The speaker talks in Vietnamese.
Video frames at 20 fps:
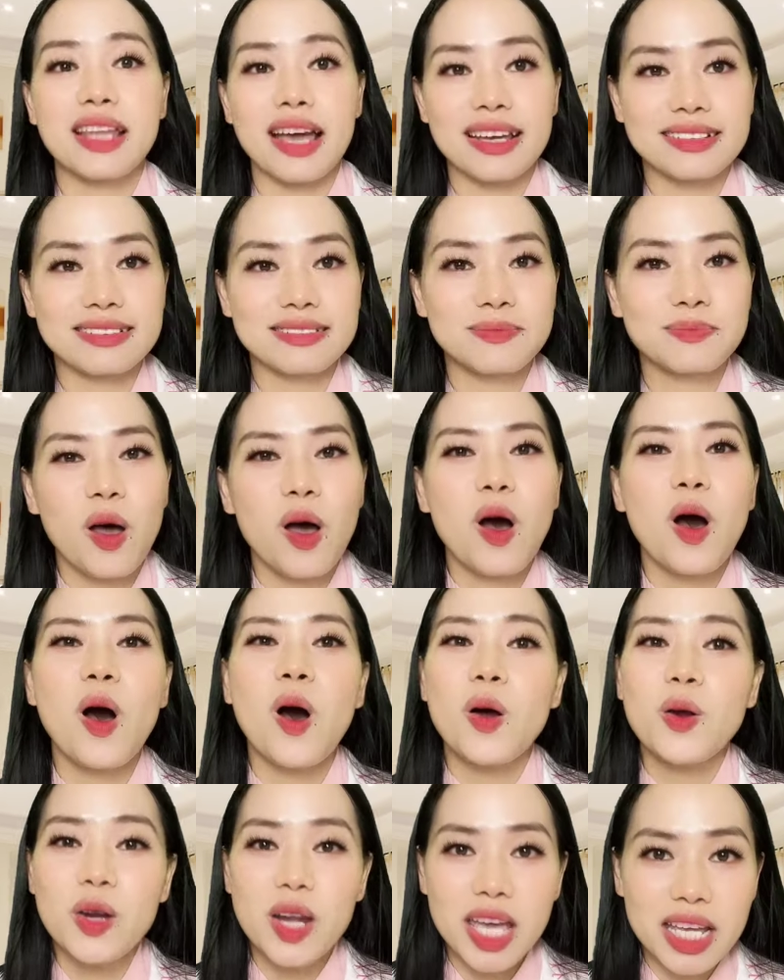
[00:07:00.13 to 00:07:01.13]
thành.
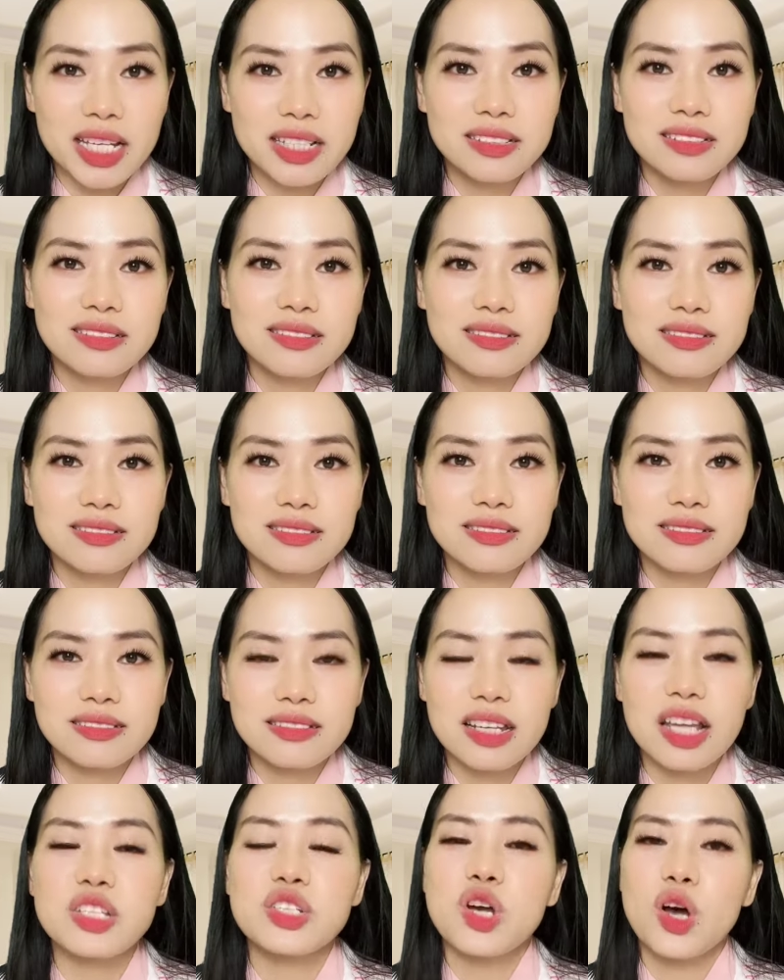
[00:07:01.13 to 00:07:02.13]
Họ đến
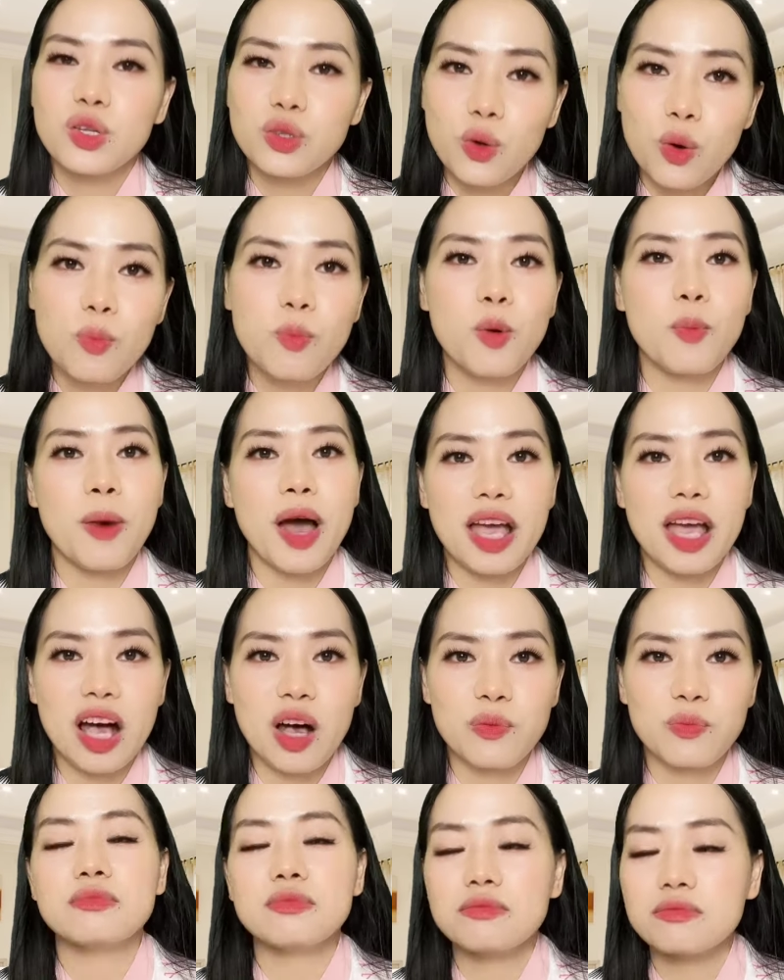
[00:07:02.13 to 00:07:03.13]
để cho tôi một bài
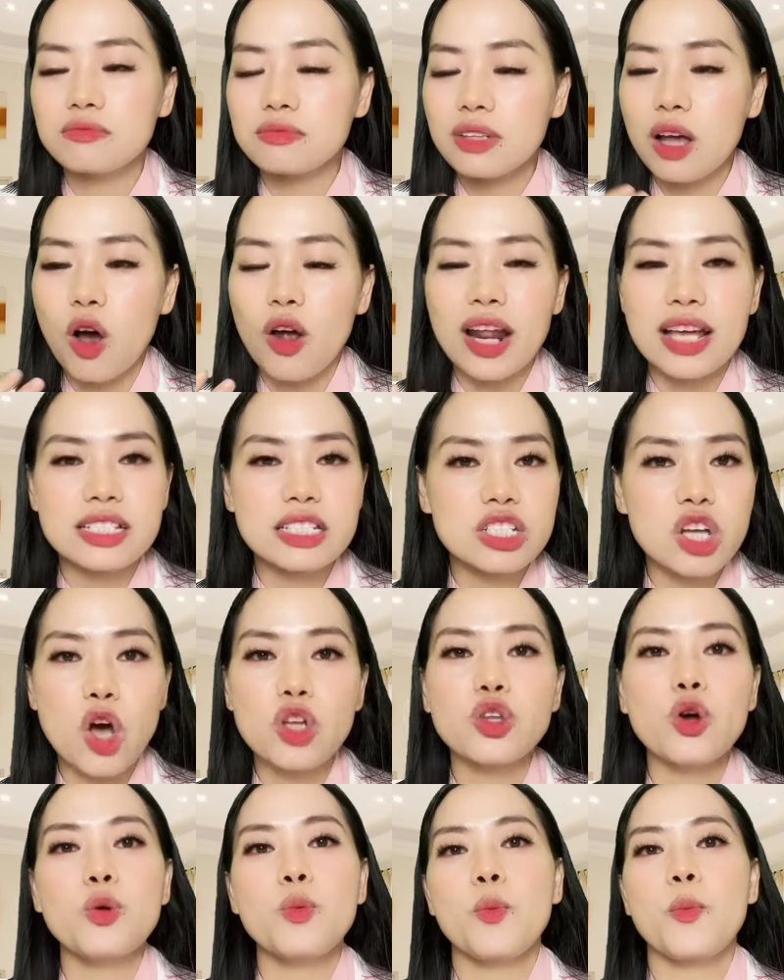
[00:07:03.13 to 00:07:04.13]
học, họ đã cho
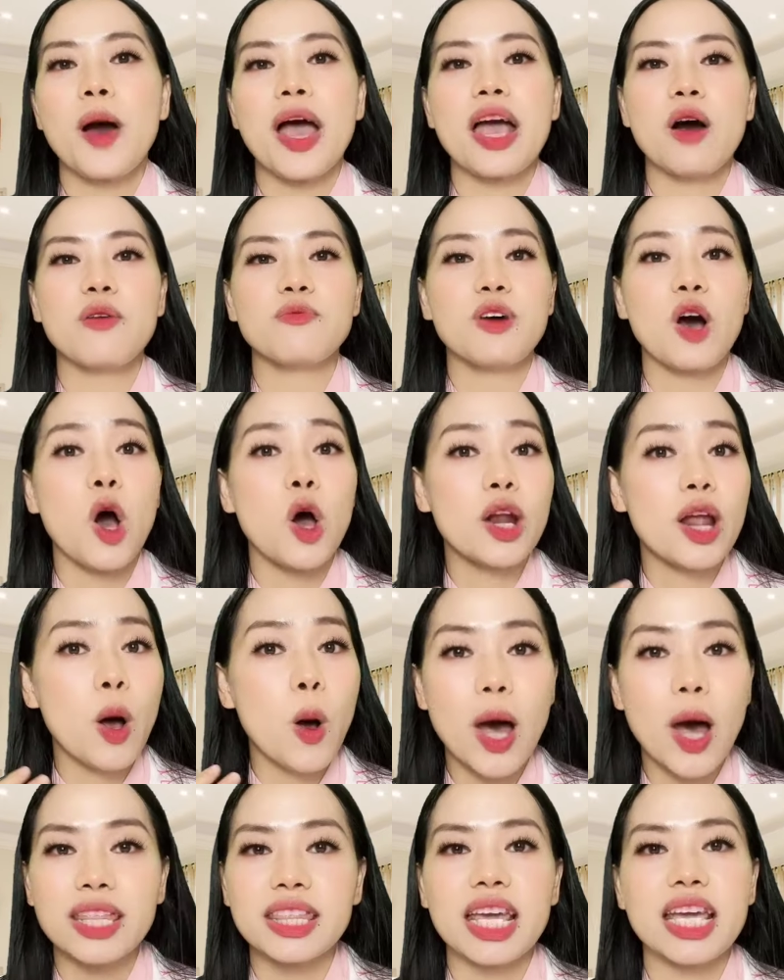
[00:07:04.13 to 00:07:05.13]
tôi một bài học và họ đã
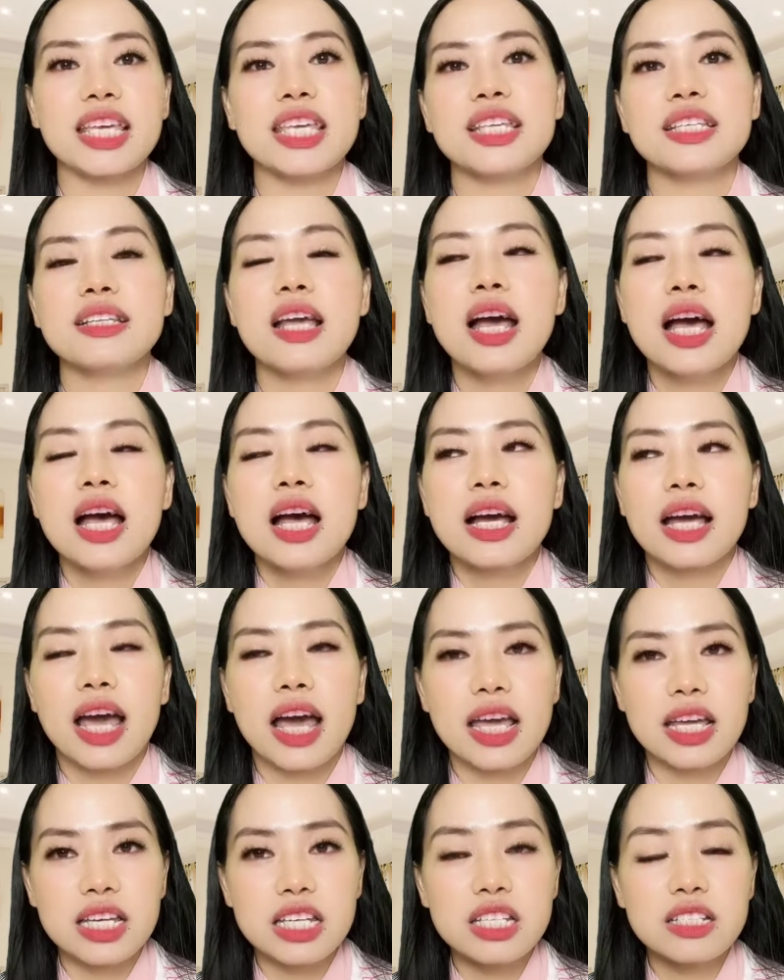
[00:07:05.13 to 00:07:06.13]
hoàn thành
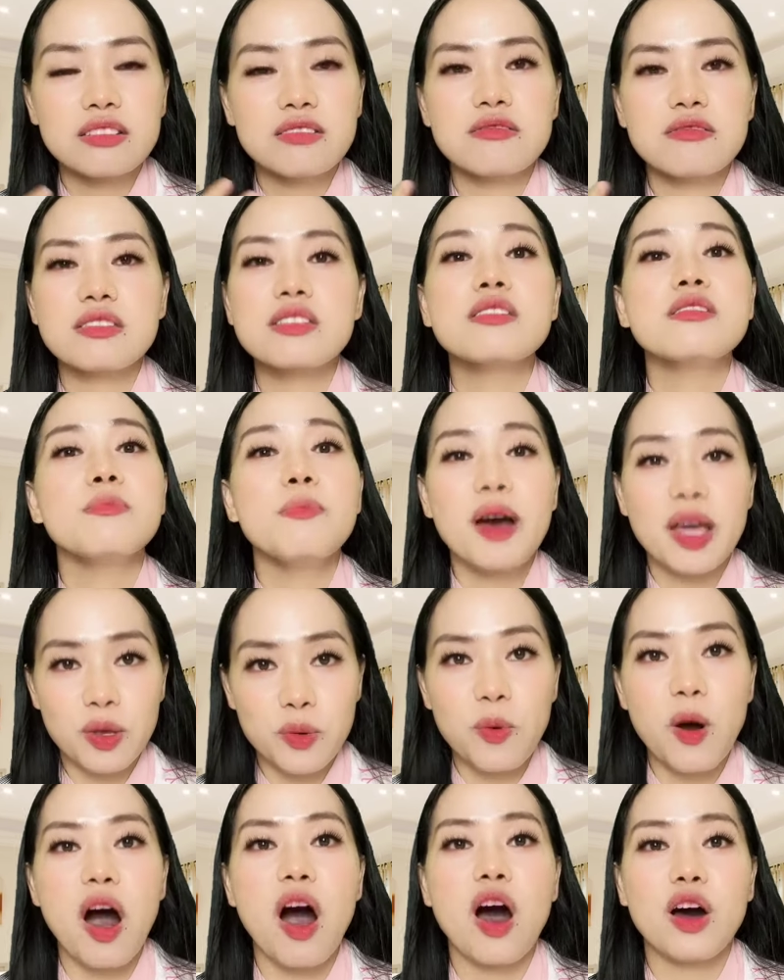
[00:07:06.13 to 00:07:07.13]
cái sứ mệnh
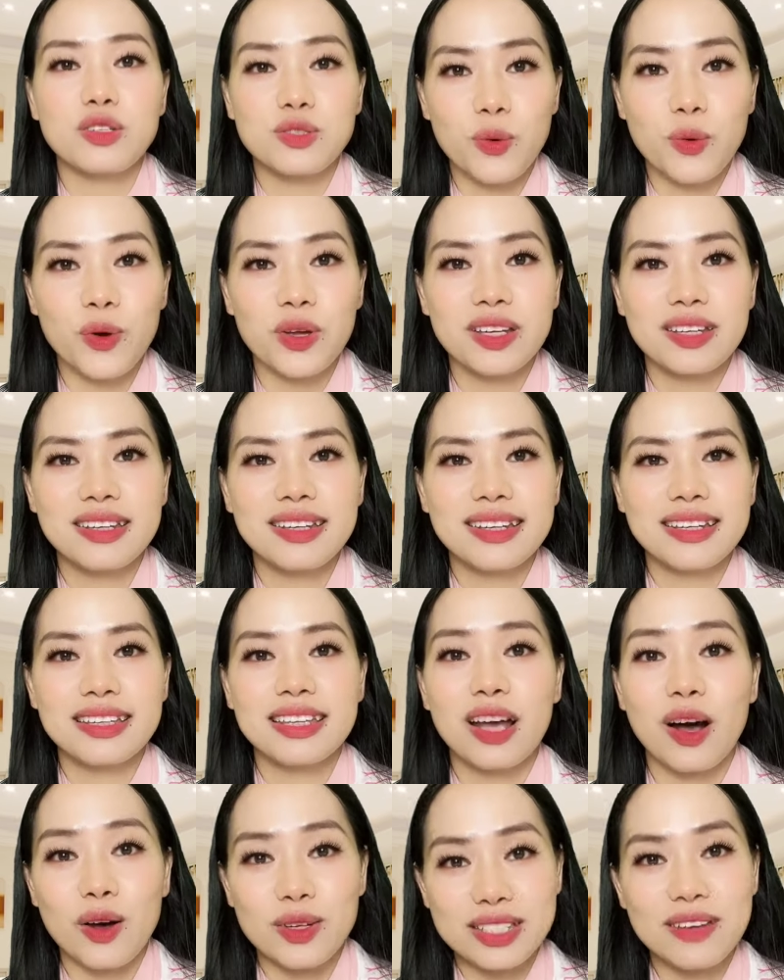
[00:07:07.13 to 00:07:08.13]
của họ rồi,
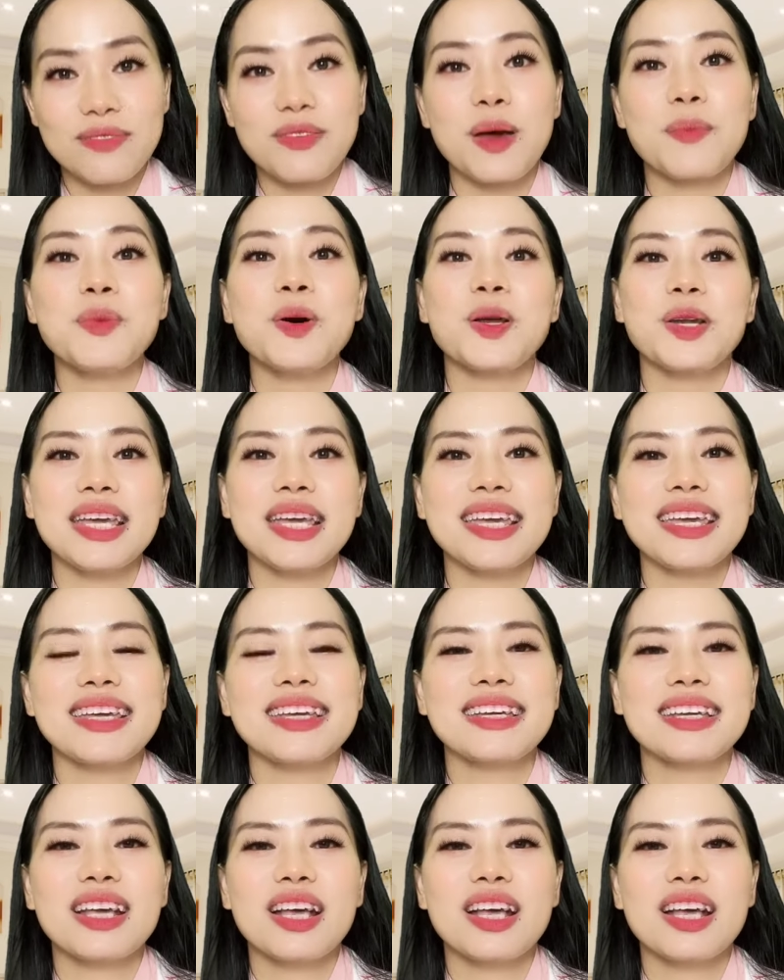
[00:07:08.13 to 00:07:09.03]
thì họ sẽ phải bước đi.